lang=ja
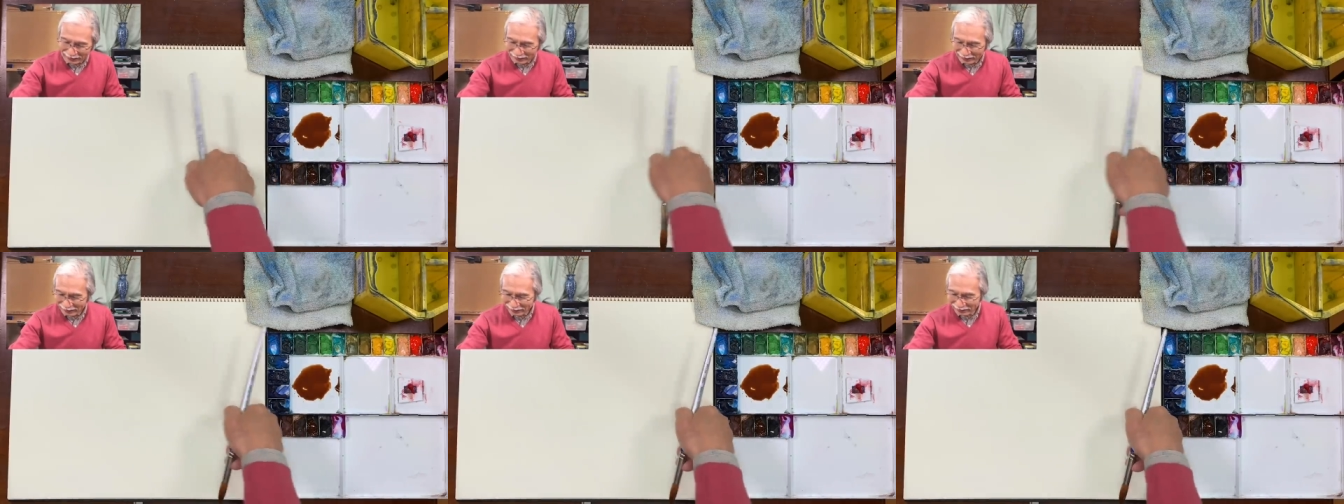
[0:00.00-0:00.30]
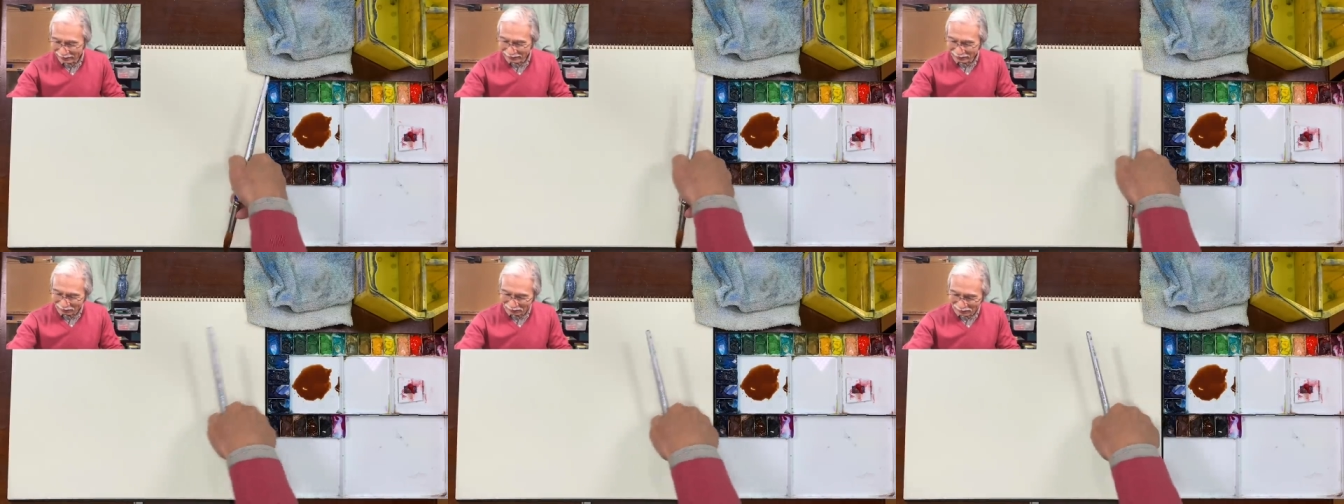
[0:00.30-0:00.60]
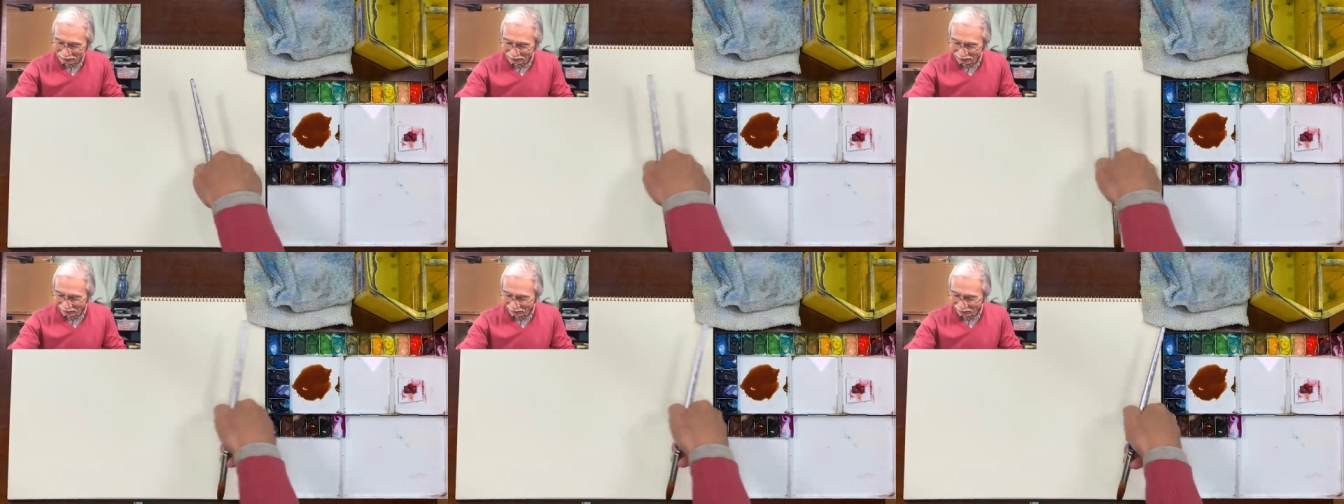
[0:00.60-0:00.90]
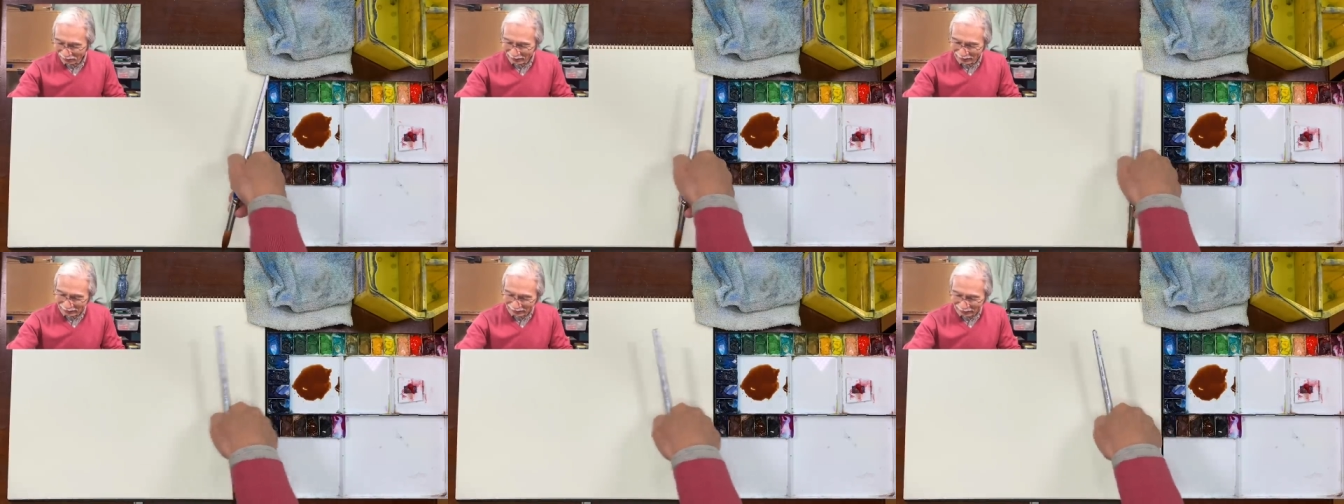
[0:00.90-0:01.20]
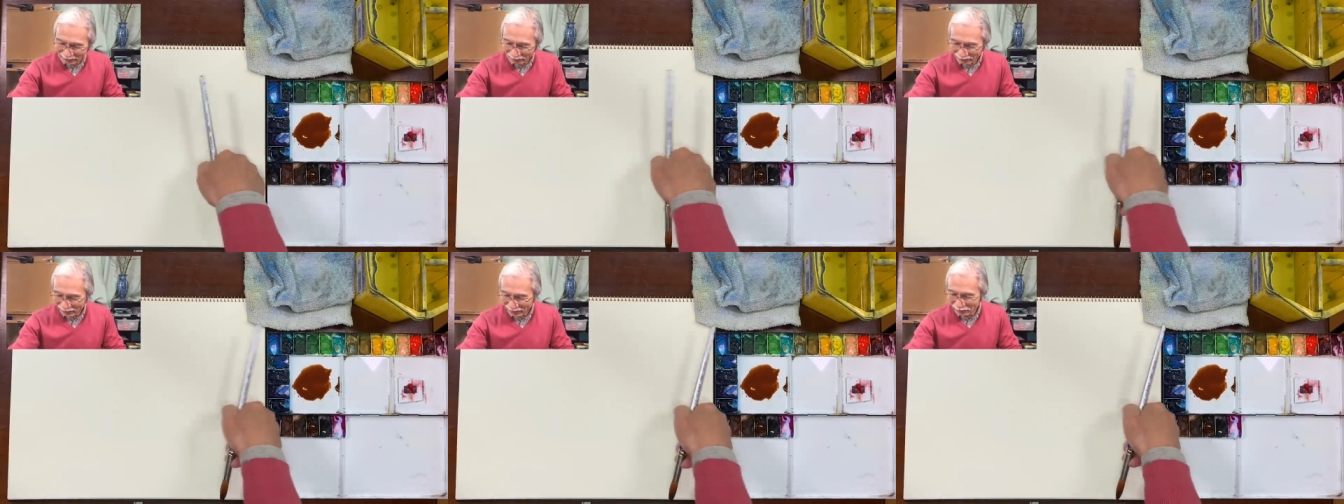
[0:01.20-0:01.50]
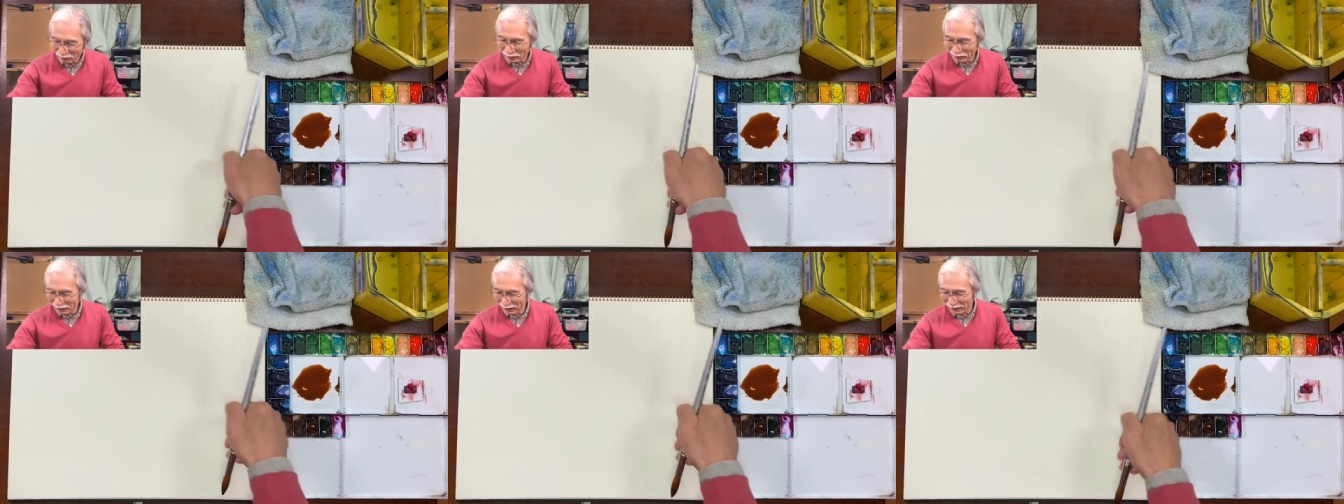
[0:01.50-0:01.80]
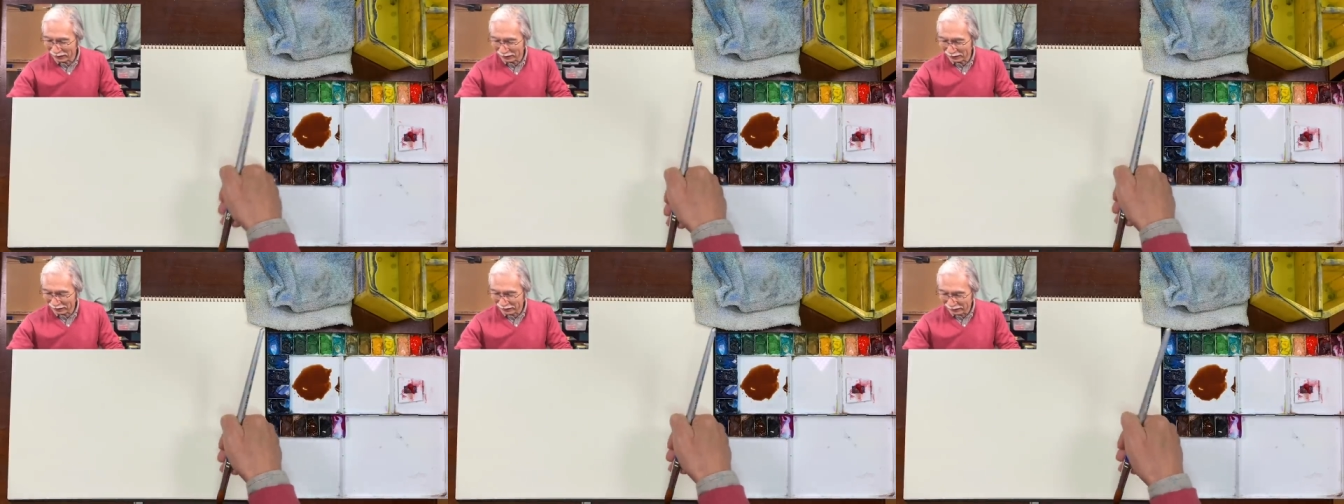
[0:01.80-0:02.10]
ね、左右にこうちょっと、ま、倒れてもいい
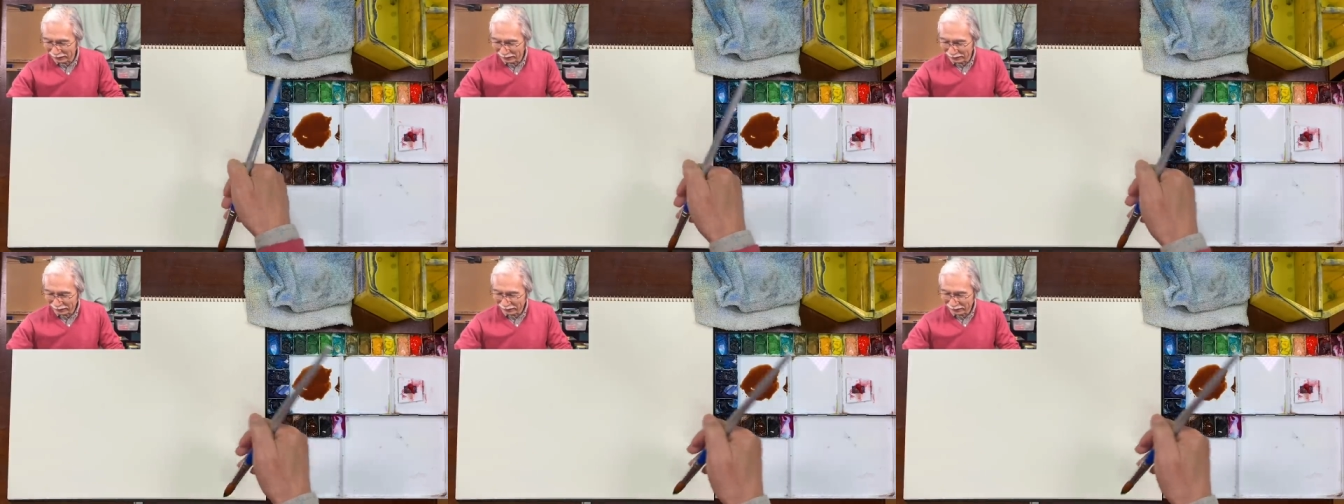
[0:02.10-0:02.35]
です。